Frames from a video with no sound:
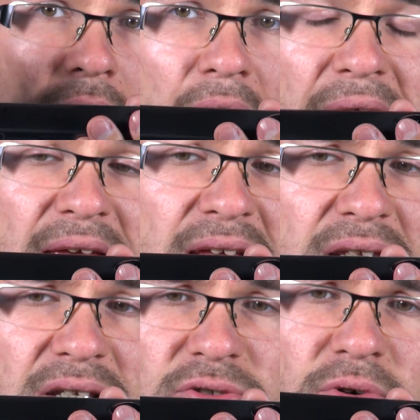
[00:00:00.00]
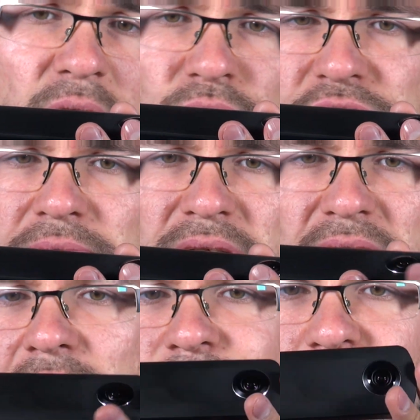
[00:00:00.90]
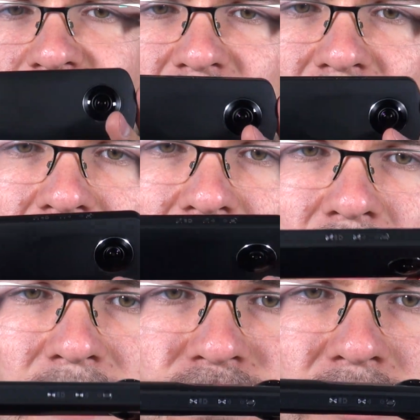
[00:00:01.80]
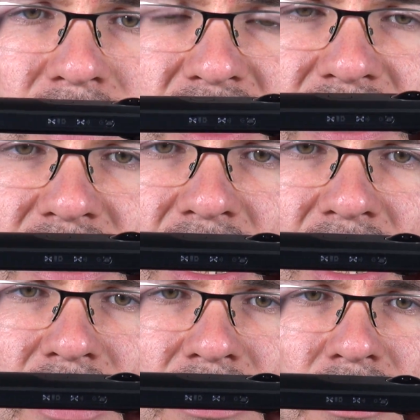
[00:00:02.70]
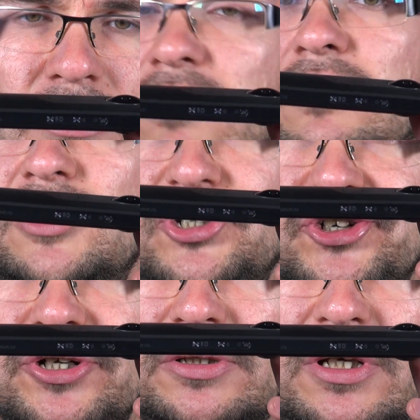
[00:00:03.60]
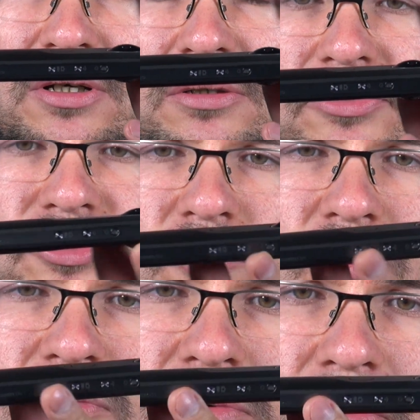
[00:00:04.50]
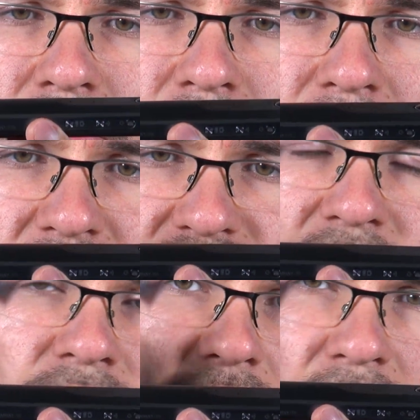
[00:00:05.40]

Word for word: А Эта история очень мне напомнила дизайн э, лыжи, да, то есть у лыжей